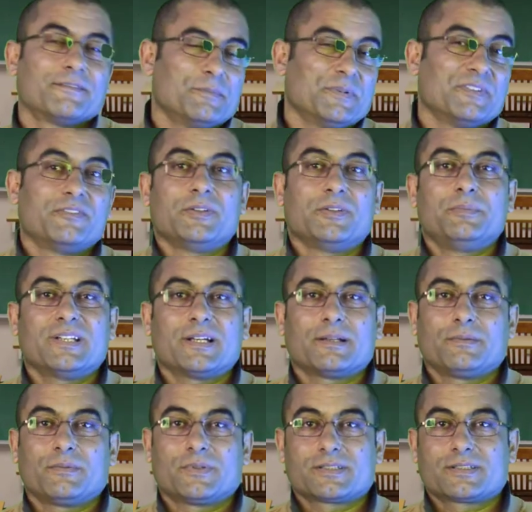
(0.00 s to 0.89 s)
في
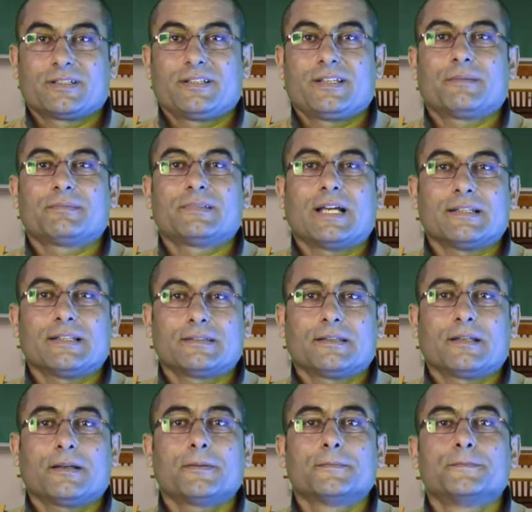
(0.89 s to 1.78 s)
البيئه المصريه
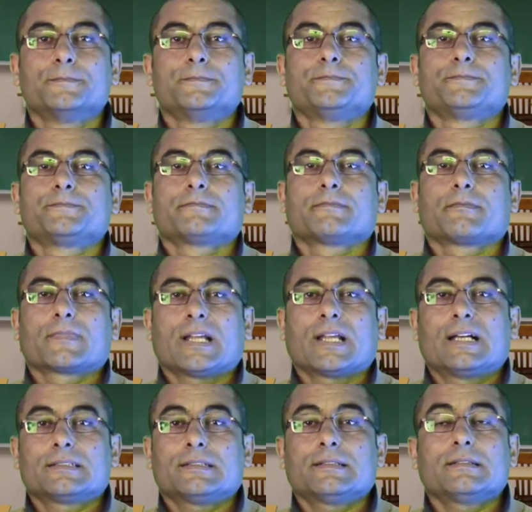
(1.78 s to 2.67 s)
بتاعتنا
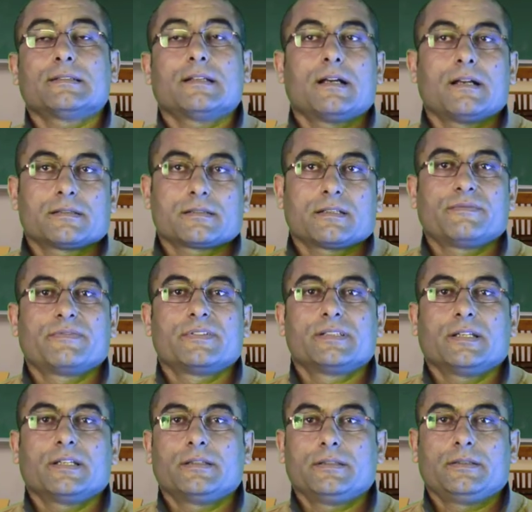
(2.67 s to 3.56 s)
عشان اصفي
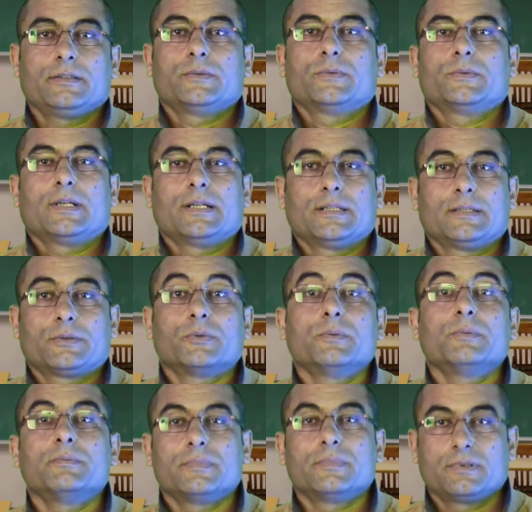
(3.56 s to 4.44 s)
ذهني
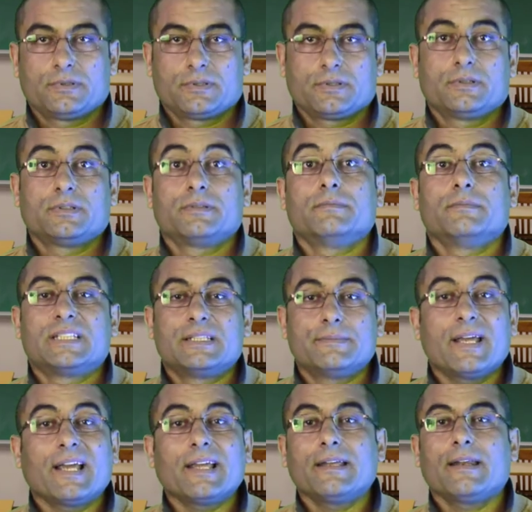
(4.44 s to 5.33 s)
ويكون
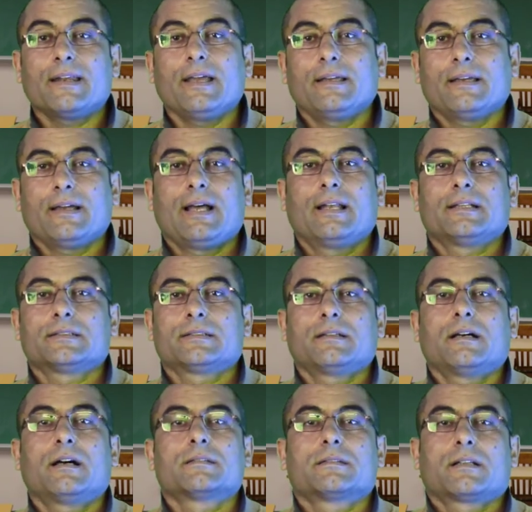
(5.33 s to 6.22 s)
دماغي رايق
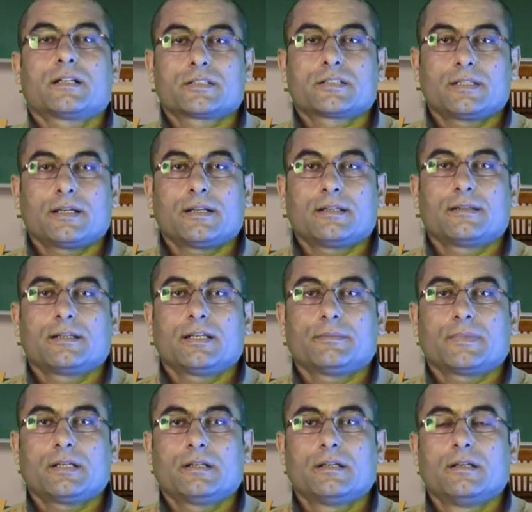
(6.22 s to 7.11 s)
علشان اقدر اشتغل
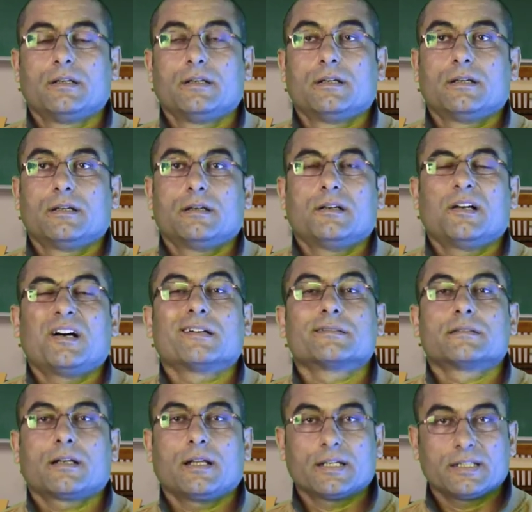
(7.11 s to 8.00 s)
دايما آه،
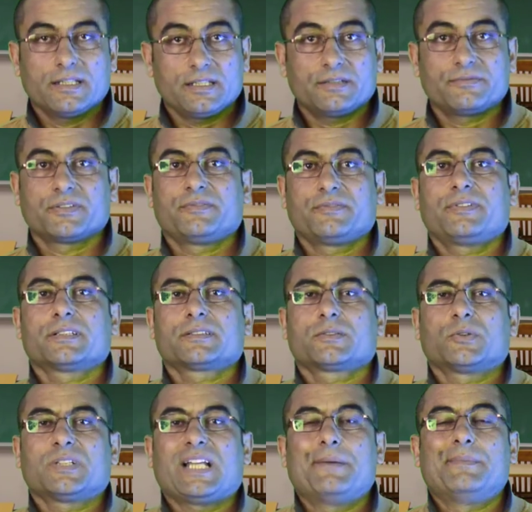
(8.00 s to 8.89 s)
اقدر اجيد في
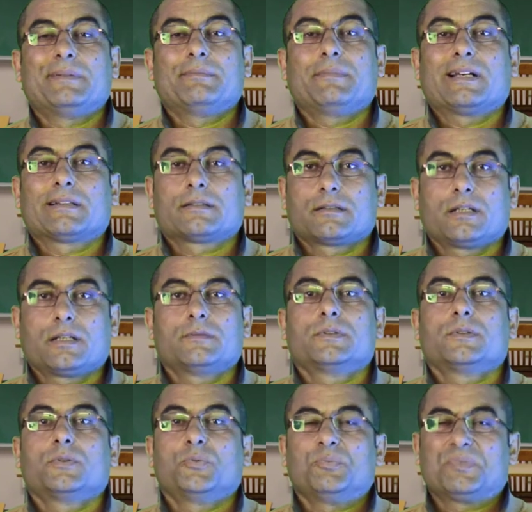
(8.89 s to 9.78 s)
الفصل واتعامل مع
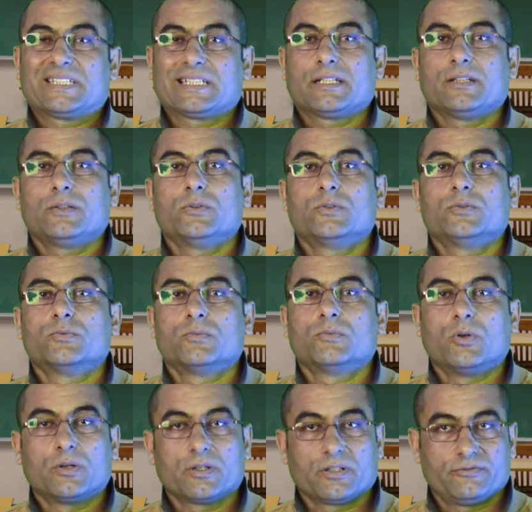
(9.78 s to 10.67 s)
الطلبه ومشاكلهم
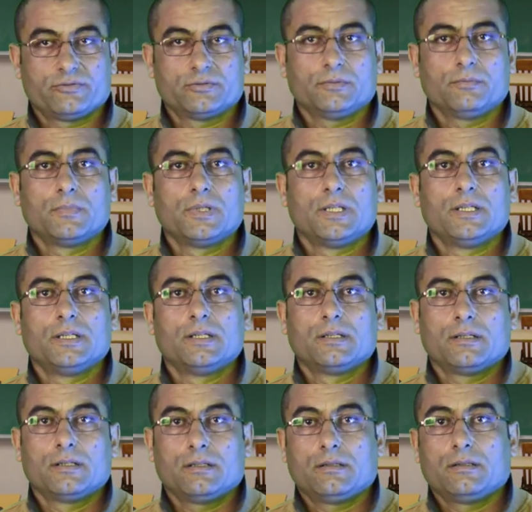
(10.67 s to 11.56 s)
ومواقفهم
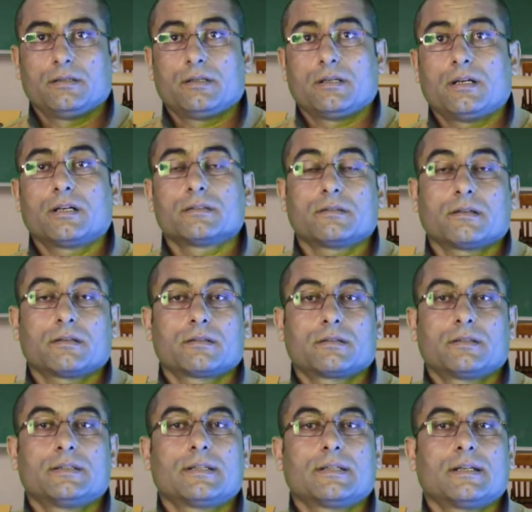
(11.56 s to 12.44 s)
آه،
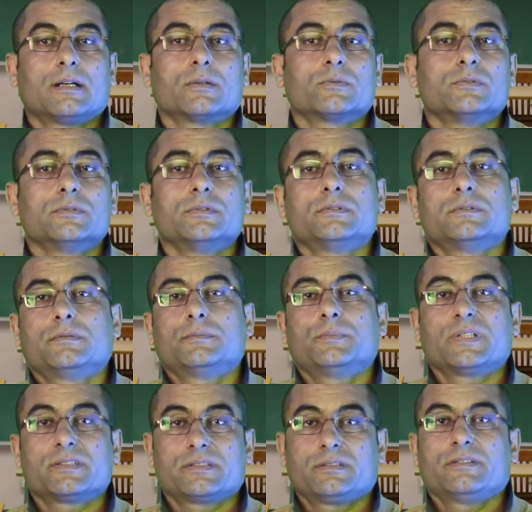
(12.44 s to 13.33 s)
اقدر ان انا اكون
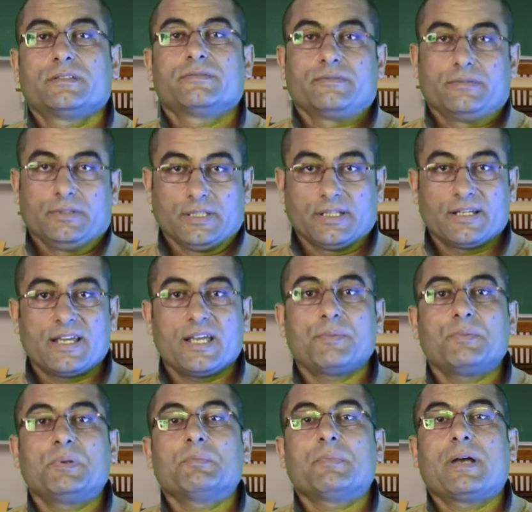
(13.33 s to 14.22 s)
بوزيتيف
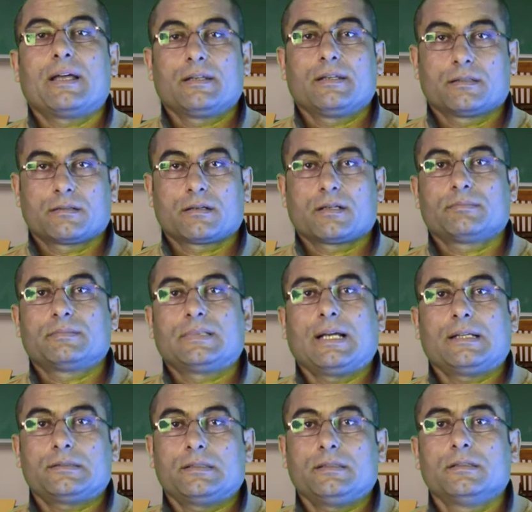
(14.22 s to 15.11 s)
ايجابي مع الاداره
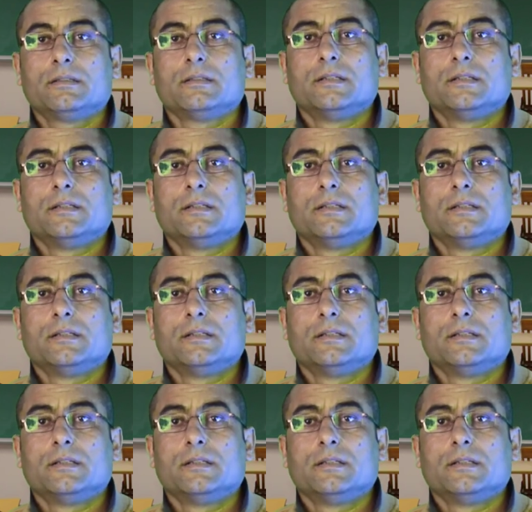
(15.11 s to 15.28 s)
بتاعتي